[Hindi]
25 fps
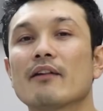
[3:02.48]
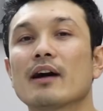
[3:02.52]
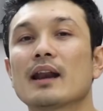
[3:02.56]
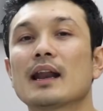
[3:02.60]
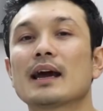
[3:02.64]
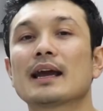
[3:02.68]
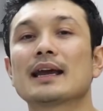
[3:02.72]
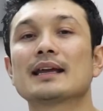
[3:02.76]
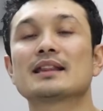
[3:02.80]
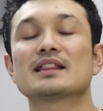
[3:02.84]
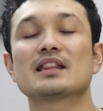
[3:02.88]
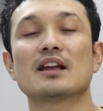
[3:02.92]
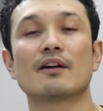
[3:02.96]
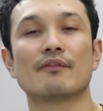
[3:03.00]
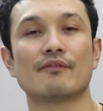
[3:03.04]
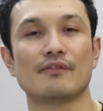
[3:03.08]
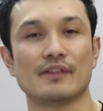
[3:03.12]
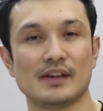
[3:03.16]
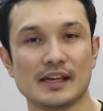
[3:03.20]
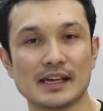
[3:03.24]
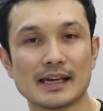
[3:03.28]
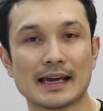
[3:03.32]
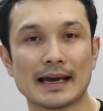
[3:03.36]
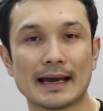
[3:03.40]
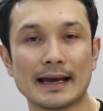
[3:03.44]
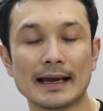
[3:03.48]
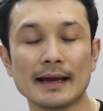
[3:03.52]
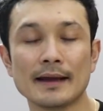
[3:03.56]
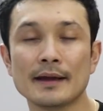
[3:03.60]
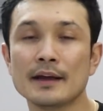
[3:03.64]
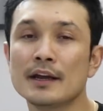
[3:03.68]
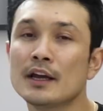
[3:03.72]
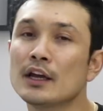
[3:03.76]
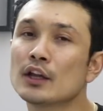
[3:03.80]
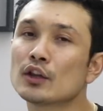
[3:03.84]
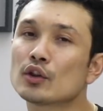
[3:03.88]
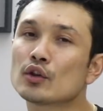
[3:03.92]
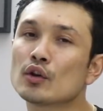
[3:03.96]
वाला कितना वीक है
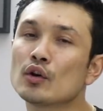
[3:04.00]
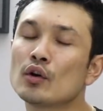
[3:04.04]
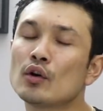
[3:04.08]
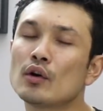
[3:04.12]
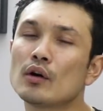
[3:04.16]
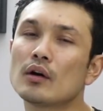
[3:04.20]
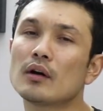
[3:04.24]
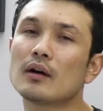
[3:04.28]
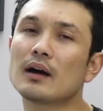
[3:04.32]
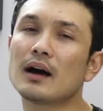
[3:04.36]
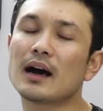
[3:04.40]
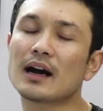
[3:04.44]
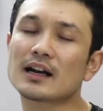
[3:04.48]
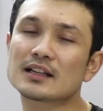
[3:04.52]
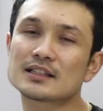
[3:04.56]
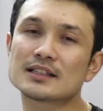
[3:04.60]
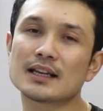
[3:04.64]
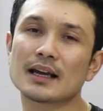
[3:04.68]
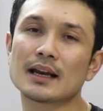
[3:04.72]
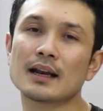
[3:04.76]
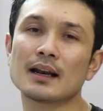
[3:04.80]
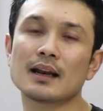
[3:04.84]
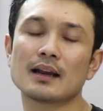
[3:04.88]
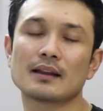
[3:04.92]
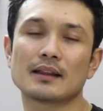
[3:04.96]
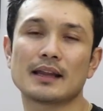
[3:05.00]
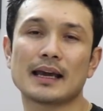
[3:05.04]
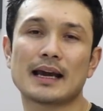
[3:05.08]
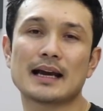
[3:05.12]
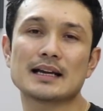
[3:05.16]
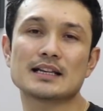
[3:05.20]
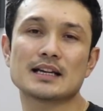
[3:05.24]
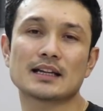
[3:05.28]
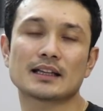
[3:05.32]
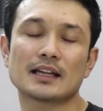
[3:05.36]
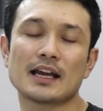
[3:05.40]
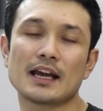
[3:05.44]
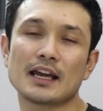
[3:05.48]
तो अक्सर
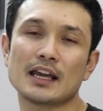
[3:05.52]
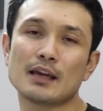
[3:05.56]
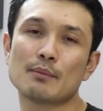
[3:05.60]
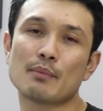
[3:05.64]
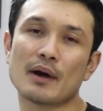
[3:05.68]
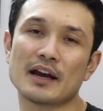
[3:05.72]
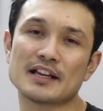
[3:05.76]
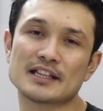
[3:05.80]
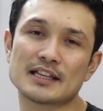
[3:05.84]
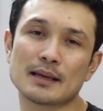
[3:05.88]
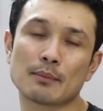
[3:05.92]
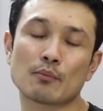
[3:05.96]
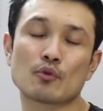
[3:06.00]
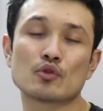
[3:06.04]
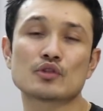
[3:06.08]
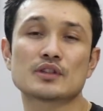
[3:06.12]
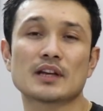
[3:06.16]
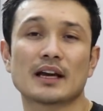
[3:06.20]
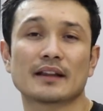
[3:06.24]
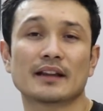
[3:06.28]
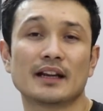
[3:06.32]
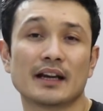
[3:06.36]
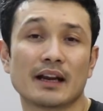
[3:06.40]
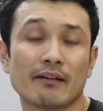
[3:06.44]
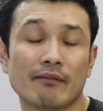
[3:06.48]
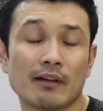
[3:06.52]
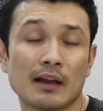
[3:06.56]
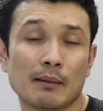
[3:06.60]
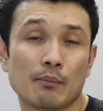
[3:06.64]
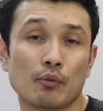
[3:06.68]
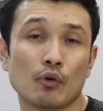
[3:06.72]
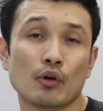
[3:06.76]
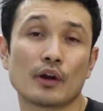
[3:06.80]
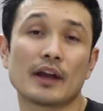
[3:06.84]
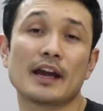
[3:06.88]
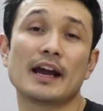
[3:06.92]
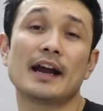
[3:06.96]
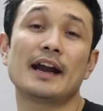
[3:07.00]
देखा जाता है कि बाइसेप कुछ ज़्यादा डेवलप
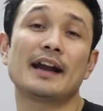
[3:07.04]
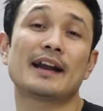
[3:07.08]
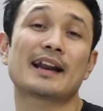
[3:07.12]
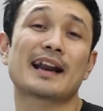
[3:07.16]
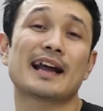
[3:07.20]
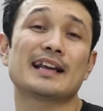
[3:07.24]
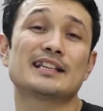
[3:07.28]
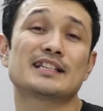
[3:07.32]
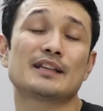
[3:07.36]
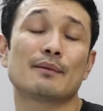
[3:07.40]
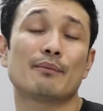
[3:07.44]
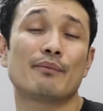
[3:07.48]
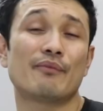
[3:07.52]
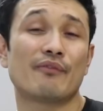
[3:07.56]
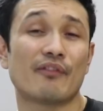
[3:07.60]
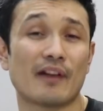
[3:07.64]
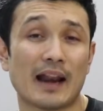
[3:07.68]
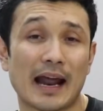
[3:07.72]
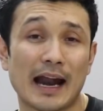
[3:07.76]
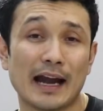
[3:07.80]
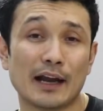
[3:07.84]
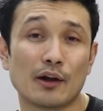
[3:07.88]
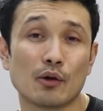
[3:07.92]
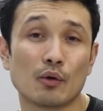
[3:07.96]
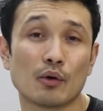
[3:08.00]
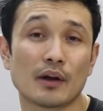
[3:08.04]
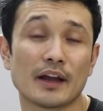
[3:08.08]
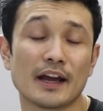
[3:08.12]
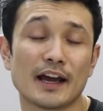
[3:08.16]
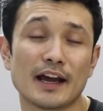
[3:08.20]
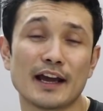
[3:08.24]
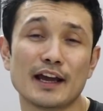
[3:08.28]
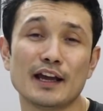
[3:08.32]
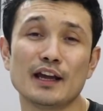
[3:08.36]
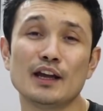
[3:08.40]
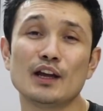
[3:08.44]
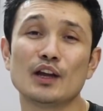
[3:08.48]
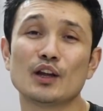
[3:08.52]
हो गया है ट्राइसेप फ्लैट हो गया
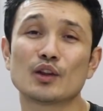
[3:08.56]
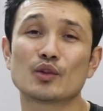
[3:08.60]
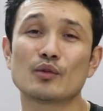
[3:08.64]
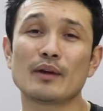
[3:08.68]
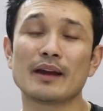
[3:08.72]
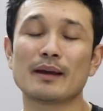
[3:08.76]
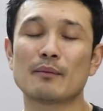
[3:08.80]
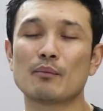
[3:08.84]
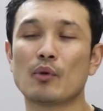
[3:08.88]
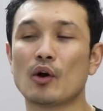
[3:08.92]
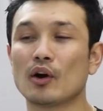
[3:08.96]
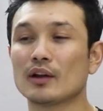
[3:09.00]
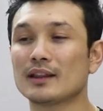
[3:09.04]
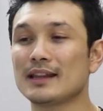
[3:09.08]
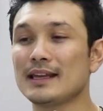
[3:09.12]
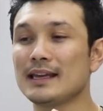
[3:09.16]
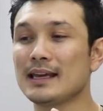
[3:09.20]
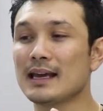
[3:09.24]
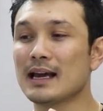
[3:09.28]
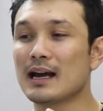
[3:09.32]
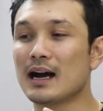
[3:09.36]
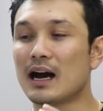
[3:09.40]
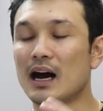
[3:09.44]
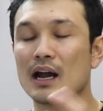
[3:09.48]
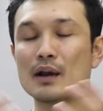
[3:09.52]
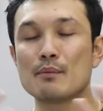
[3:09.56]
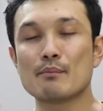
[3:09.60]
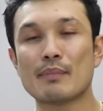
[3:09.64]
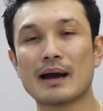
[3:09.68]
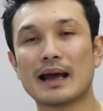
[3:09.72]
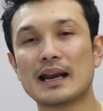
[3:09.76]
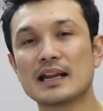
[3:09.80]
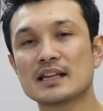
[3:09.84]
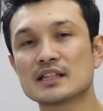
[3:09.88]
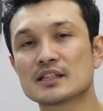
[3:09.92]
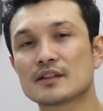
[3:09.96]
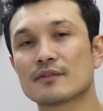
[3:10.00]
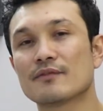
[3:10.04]
है तो एक बहुत ही
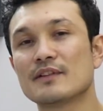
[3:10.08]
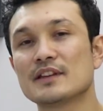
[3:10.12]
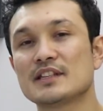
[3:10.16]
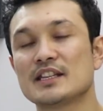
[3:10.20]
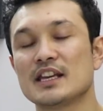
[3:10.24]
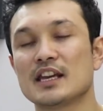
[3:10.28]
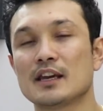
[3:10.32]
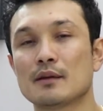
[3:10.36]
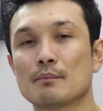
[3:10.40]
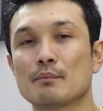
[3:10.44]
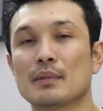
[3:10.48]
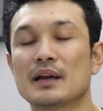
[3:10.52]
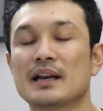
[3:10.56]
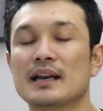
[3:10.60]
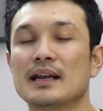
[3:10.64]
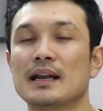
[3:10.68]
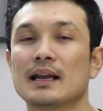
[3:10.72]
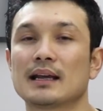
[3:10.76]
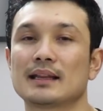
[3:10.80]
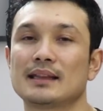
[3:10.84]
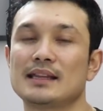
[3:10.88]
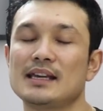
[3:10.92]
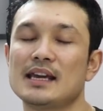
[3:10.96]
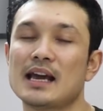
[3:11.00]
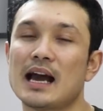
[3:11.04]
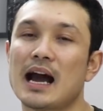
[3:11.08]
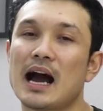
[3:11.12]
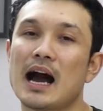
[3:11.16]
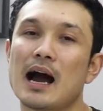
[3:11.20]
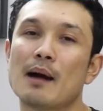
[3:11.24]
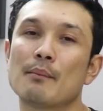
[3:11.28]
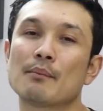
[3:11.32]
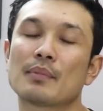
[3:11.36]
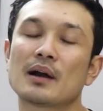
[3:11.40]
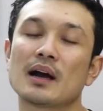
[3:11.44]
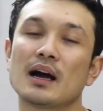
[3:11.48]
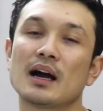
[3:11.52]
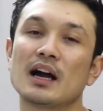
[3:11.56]
अनबैलेंस्ड फिजिक बनने लगती है
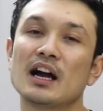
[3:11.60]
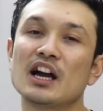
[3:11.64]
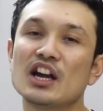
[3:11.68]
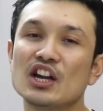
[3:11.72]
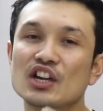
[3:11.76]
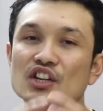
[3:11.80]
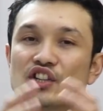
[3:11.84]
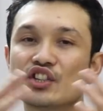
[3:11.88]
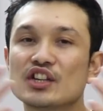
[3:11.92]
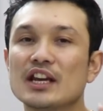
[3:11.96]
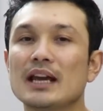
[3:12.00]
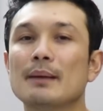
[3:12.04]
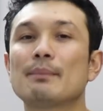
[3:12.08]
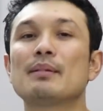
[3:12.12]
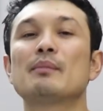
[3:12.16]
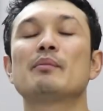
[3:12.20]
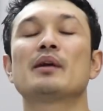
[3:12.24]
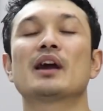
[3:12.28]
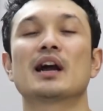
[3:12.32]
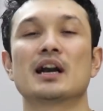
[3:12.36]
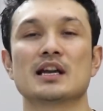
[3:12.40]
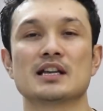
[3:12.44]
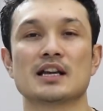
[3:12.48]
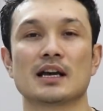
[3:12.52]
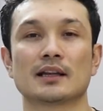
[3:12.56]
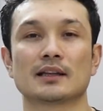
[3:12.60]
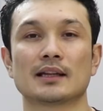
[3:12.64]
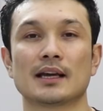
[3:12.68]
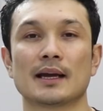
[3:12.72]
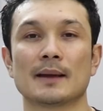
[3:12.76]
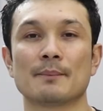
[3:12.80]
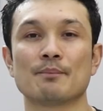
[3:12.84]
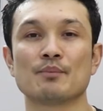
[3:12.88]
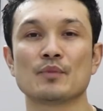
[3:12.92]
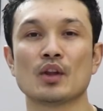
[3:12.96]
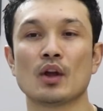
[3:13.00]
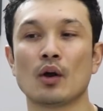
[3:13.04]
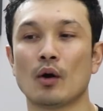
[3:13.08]
आम का शेप ही बिगड़ जाता
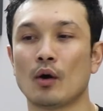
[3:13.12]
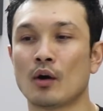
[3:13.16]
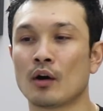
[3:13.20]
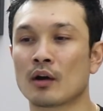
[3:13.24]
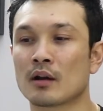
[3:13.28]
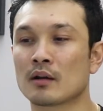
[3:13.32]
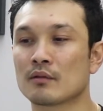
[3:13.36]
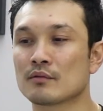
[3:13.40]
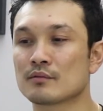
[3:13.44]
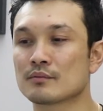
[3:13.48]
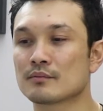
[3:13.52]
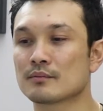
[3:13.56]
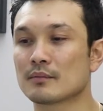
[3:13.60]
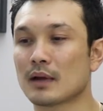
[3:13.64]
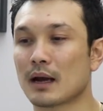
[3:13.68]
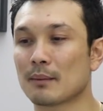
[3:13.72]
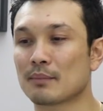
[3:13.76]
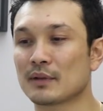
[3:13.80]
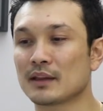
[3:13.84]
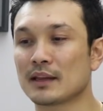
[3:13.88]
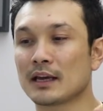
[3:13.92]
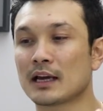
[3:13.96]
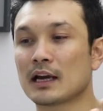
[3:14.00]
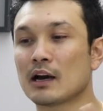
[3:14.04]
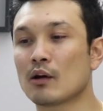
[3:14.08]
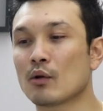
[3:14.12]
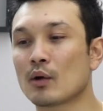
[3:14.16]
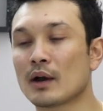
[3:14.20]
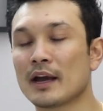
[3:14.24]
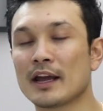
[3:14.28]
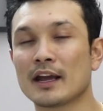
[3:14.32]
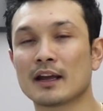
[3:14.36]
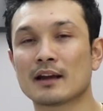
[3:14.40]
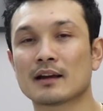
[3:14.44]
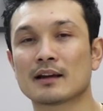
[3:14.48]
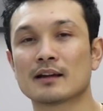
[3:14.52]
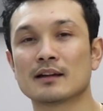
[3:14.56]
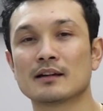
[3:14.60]
है और आपने देखा होगा
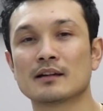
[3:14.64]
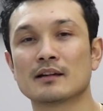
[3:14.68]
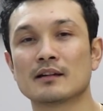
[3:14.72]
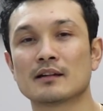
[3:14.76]
एक